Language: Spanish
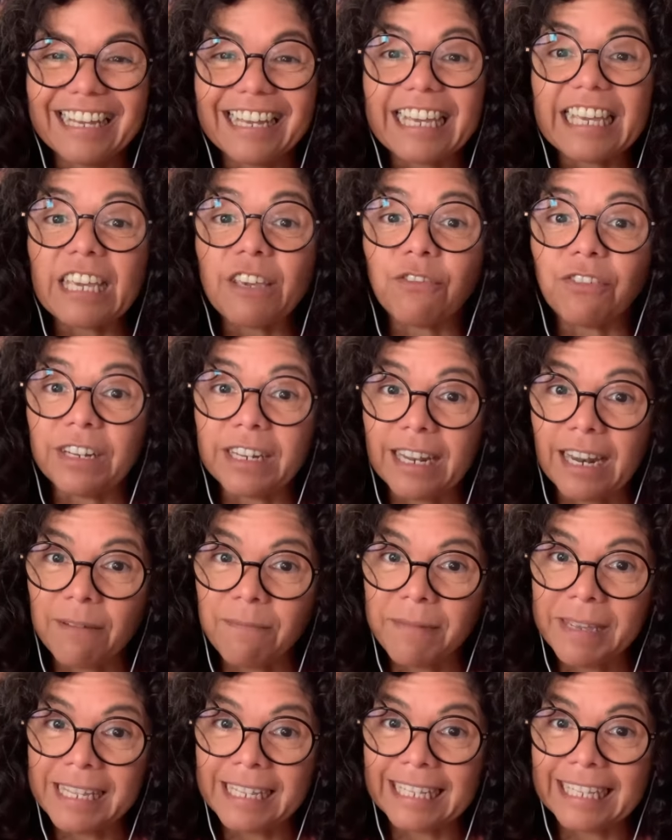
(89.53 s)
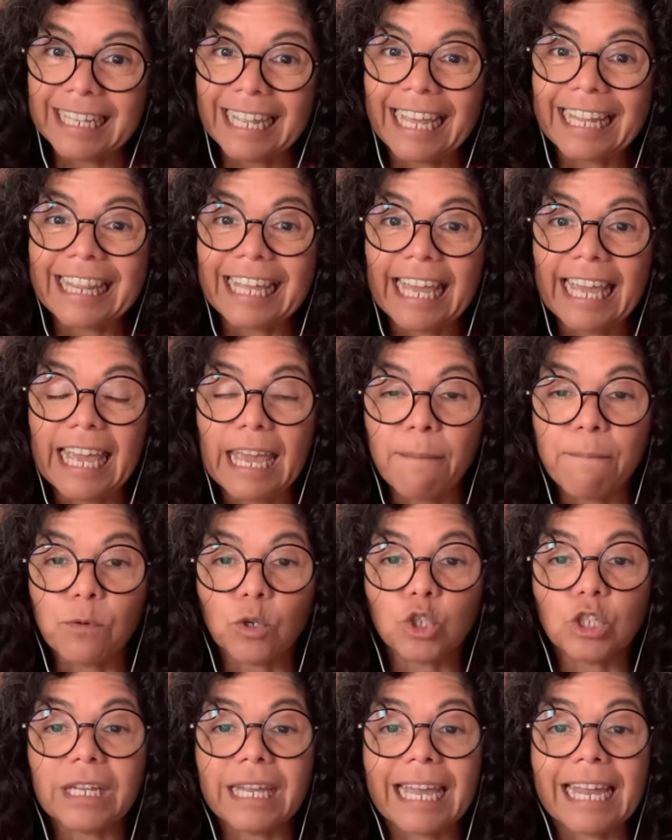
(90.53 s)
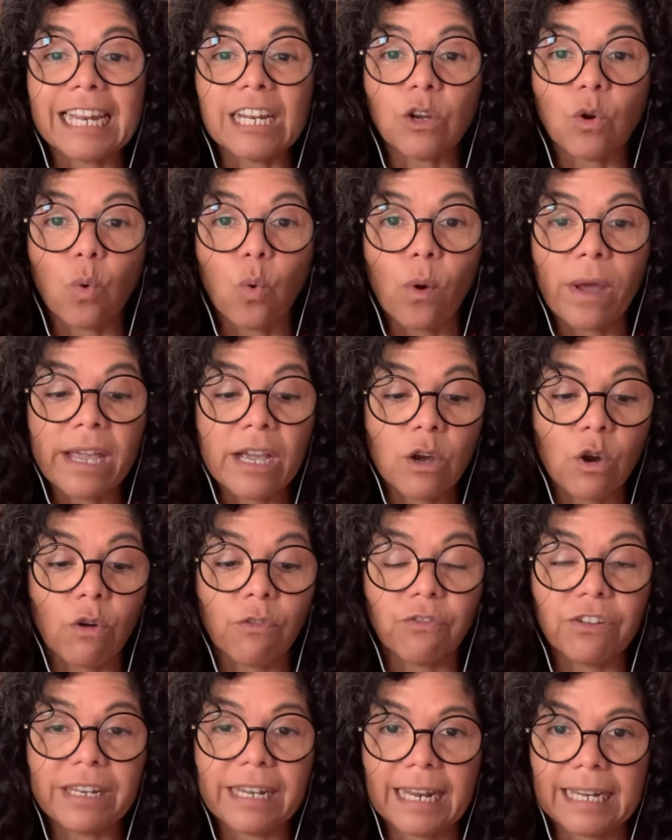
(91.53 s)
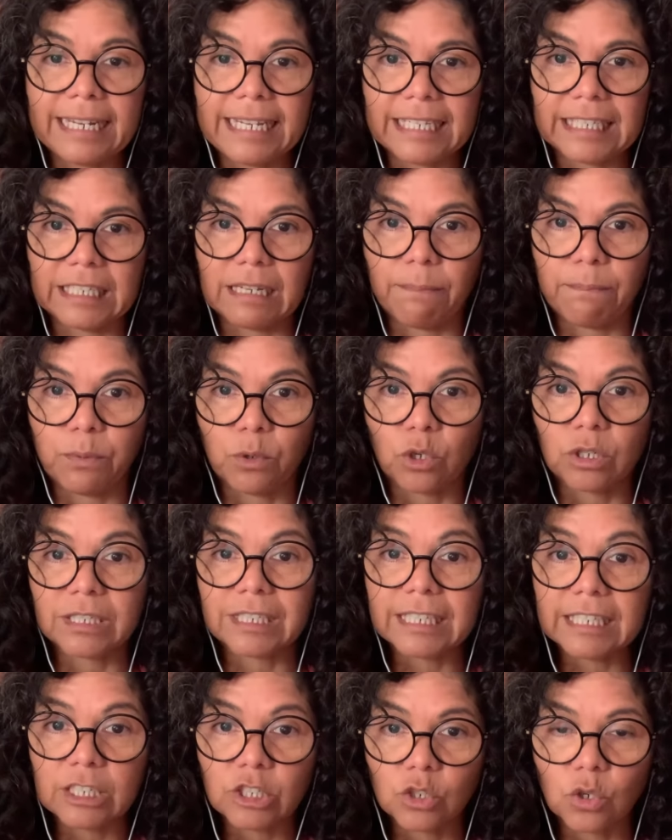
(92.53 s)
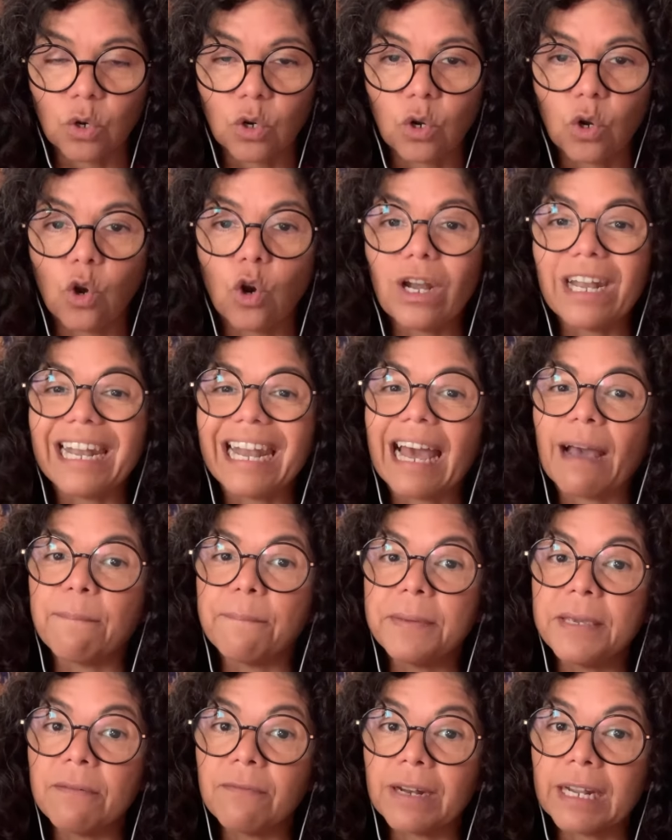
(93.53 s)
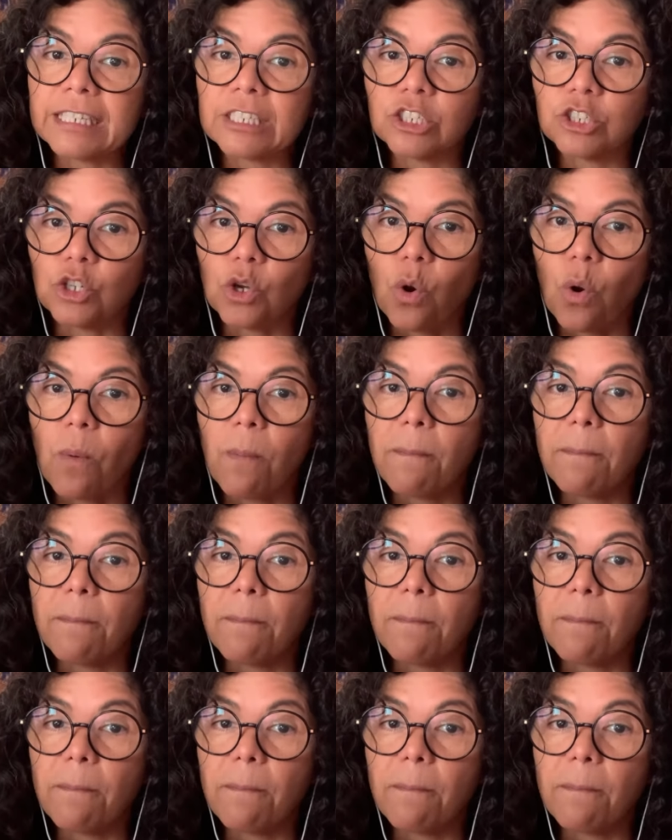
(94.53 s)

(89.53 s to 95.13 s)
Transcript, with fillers: Y finalmente dejemos que el cuenco finalice por sí solo la vibración